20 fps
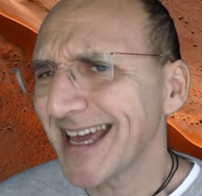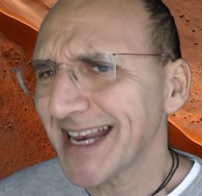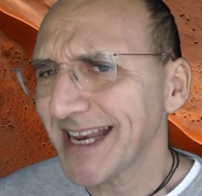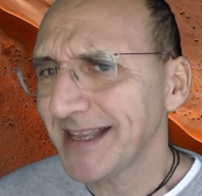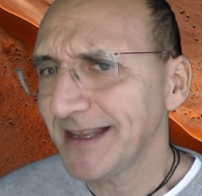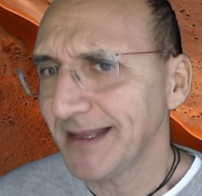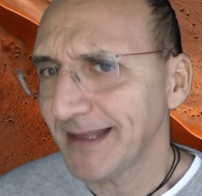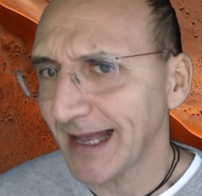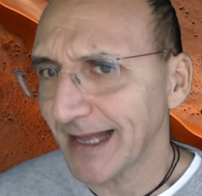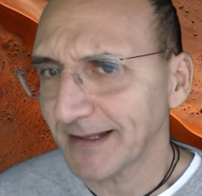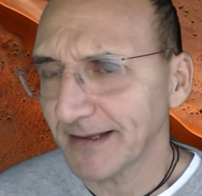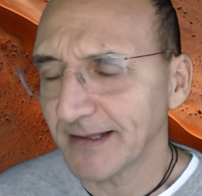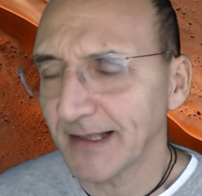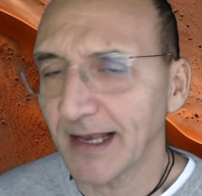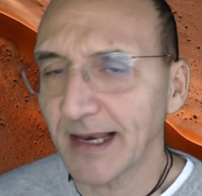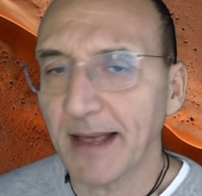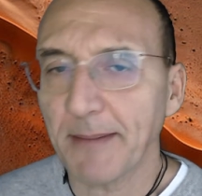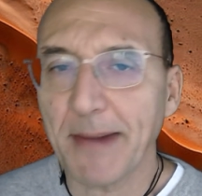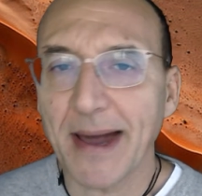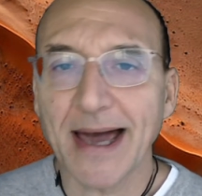ereditati
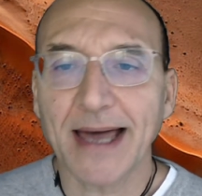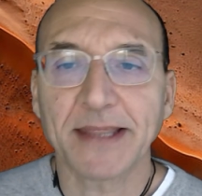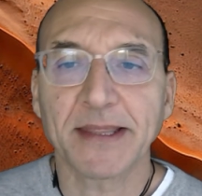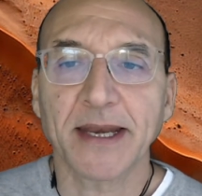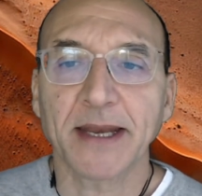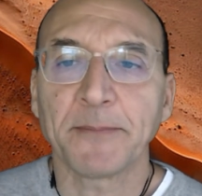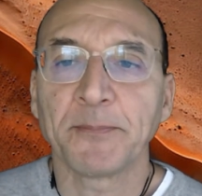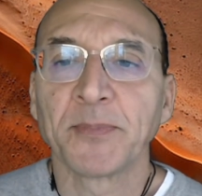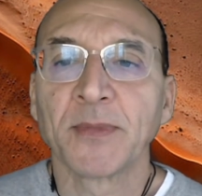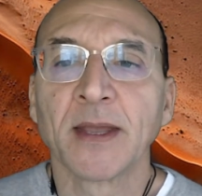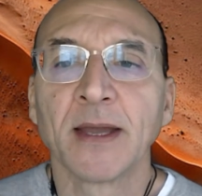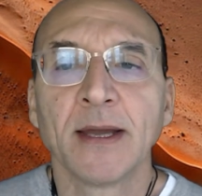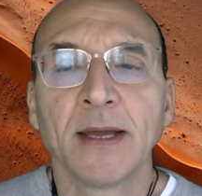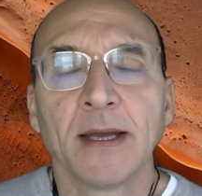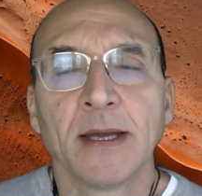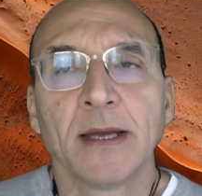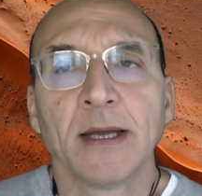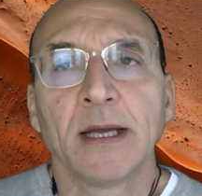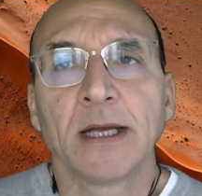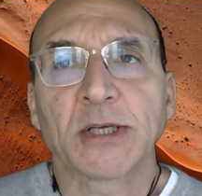dalla madre.
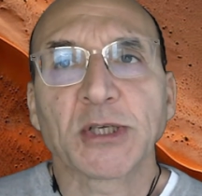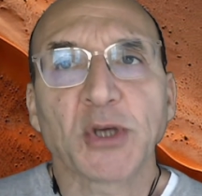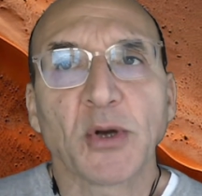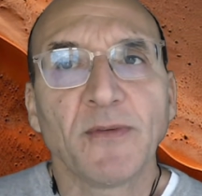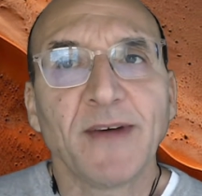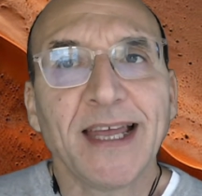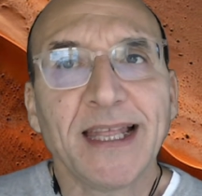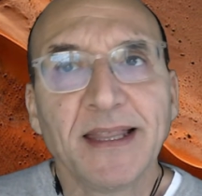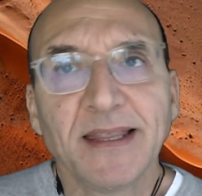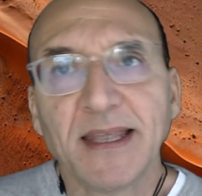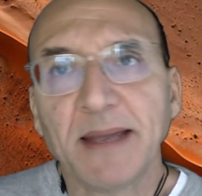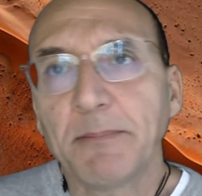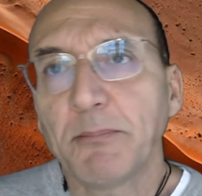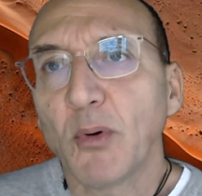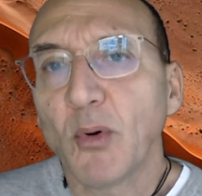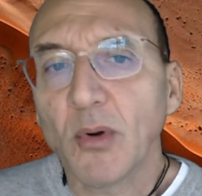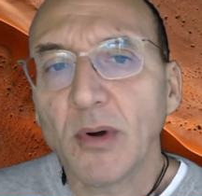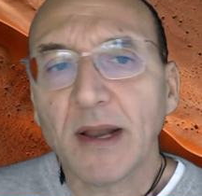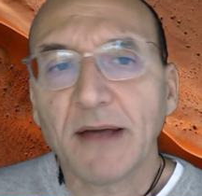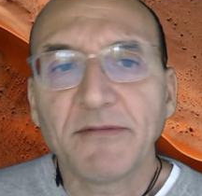Sovente
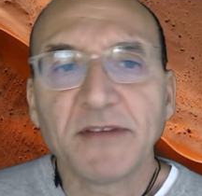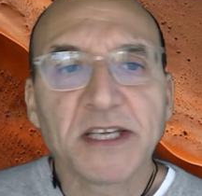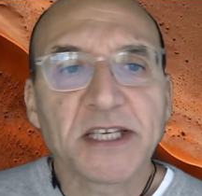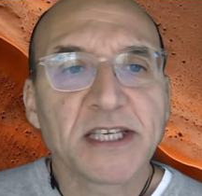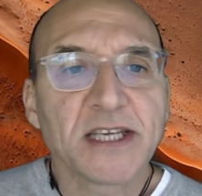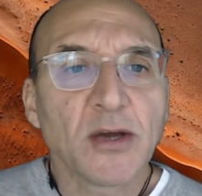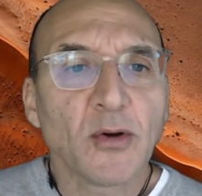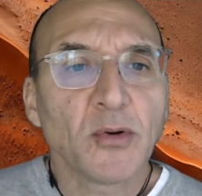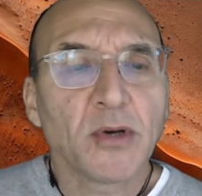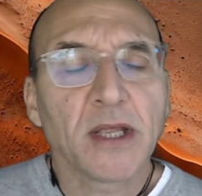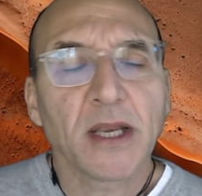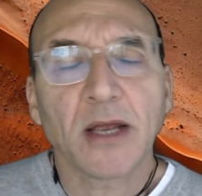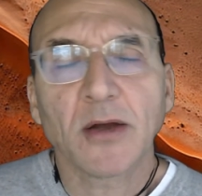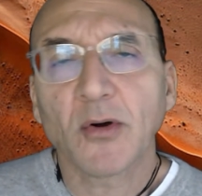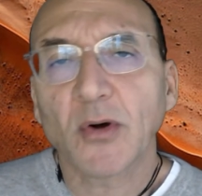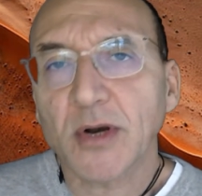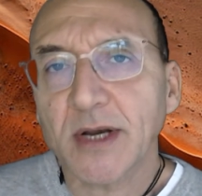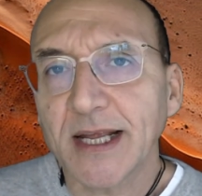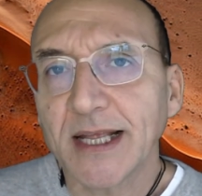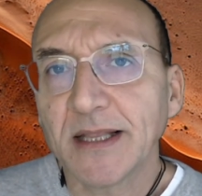Paul ha visioni
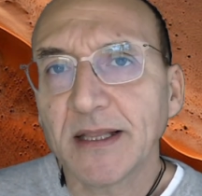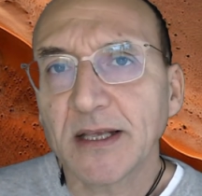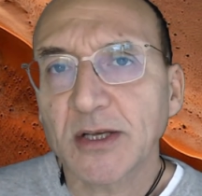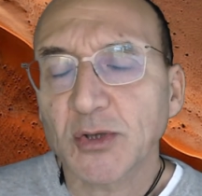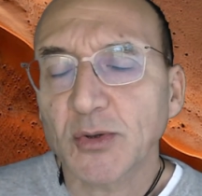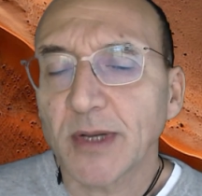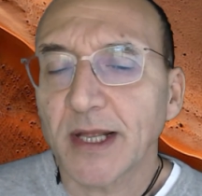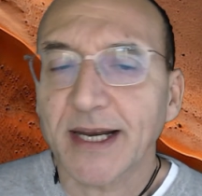ricorrenti su una